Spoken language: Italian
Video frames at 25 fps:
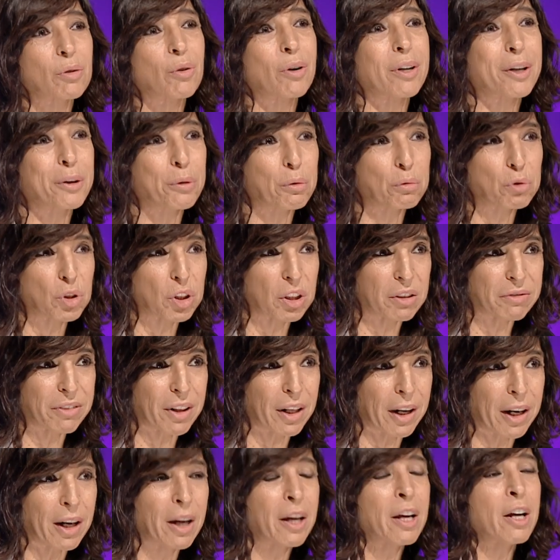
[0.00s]
sono le
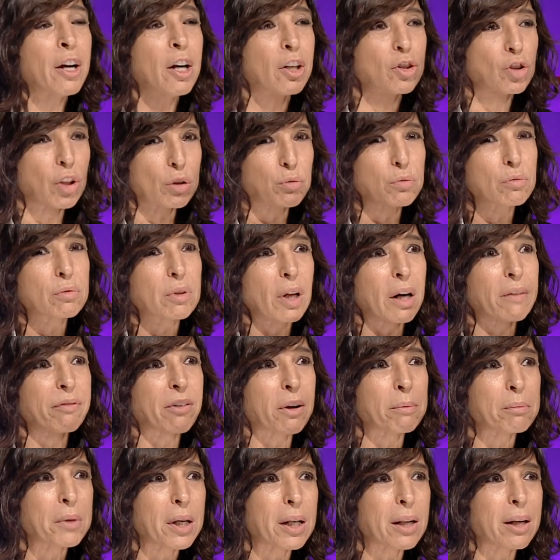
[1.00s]
crucifere, cioè tutta la
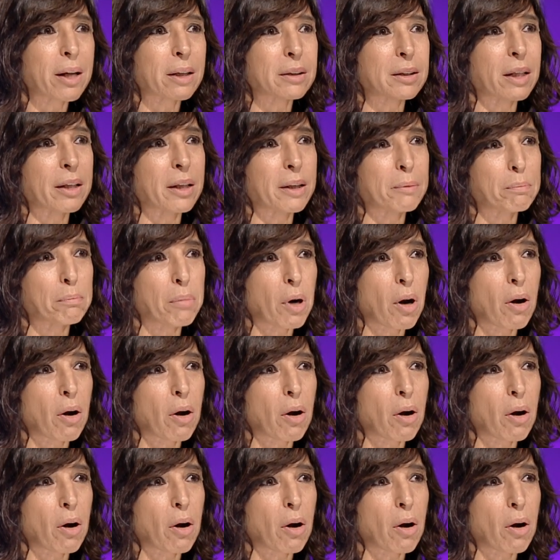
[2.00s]
famiglia dei